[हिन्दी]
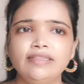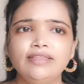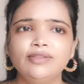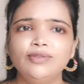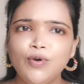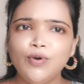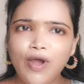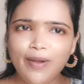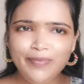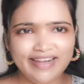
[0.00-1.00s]
तो
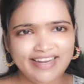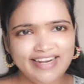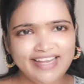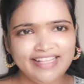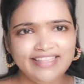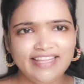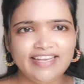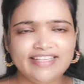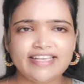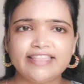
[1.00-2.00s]
आप नारियल का तेल ले
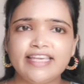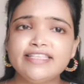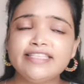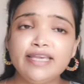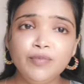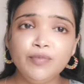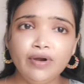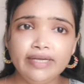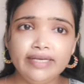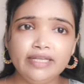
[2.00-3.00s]
सकते हैं सेम
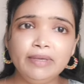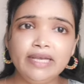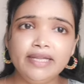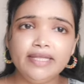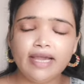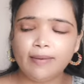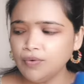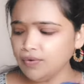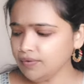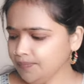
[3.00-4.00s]
क्वांटिटी में लेनी है
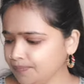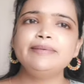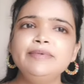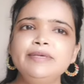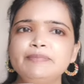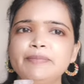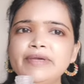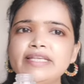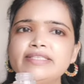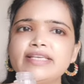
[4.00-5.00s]
आपको इसमें
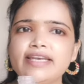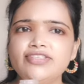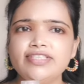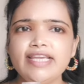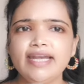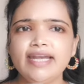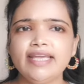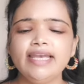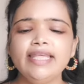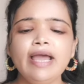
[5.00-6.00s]
मैंने सारी चीजें ऐड कर
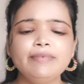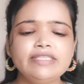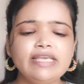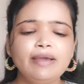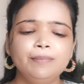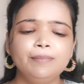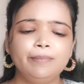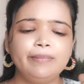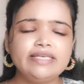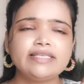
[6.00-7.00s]
ली अब इसे हम
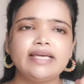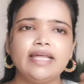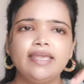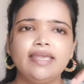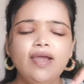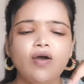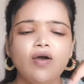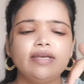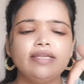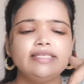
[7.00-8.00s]
मिक्स करेंगे
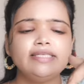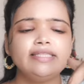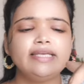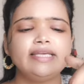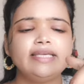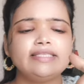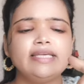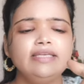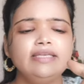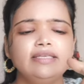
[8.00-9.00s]
और इसी तरीके से
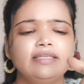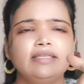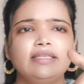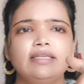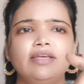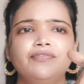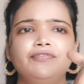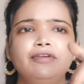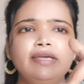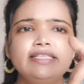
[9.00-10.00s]

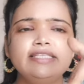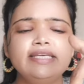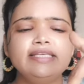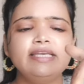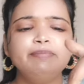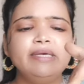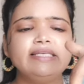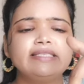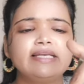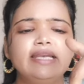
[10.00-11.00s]
फिंगर से इसे
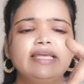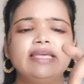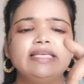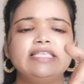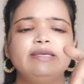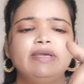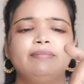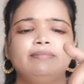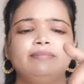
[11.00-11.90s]
मिक्स कर लेंगे इसी में हम